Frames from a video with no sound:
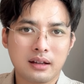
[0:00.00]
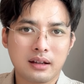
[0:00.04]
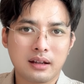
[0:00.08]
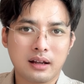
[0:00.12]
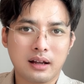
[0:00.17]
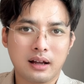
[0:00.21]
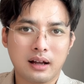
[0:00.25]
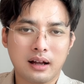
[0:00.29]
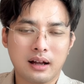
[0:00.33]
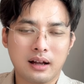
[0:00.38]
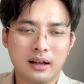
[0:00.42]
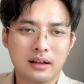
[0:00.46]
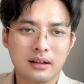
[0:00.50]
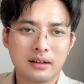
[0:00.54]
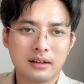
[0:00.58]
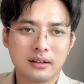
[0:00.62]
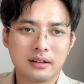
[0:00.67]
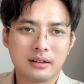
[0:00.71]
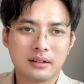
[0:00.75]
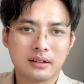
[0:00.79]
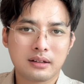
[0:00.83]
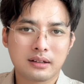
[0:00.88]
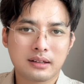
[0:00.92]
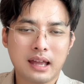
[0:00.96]
啊，
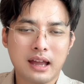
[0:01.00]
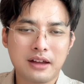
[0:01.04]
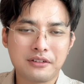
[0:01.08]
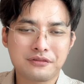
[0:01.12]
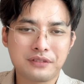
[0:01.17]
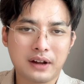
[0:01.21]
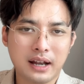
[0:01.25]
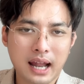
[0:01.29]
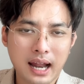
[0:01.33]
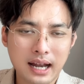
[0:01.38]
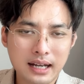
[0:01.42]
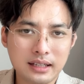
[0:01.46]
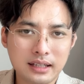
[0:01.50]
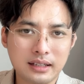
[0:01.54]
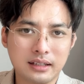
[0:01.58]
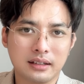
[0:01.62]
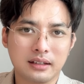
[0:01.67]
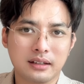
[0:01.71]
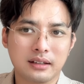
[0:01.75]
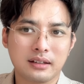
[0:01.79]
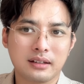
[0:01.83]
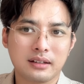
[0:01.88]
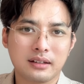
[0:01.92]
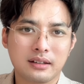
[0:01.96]
开法拉
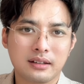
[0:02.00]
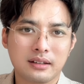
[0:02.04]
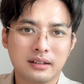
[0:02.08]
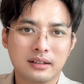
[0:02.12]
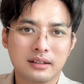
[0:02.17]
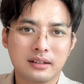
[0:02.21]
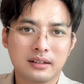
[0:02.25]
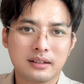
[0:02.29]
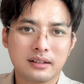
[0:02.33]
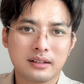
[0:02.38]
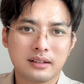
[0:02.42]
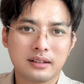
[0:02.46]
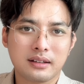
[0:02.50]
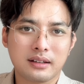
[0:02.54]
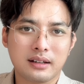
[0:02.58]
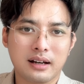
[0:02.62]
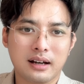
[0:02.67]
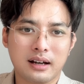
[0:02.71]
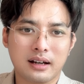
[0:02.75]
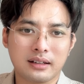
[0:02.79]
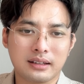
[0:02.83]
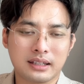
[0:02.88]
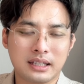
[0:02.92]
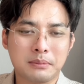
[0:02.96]
利，
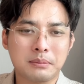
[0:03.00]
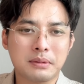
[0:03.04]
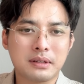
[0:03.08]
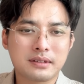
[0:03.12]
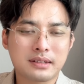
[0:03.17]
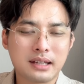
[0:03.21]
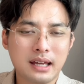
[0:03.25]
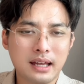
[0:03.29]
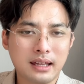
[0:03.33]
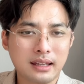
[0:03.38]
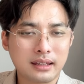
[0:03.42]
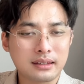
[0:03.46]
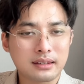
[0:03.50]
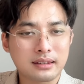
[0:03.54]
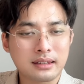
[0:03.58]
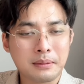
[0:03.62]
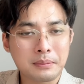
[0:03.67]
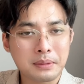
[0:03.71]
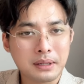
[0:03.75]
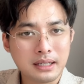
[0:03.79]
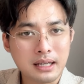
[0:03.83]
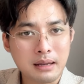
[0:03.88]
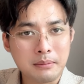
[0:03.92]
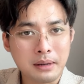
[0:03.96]
啊，你们在那
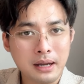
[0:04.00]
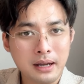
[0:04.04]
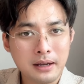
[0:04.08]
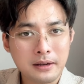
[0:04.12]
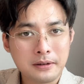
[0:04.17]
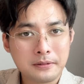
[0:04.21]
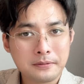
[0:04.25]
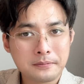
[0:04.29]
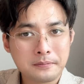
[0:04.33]
边干嘛？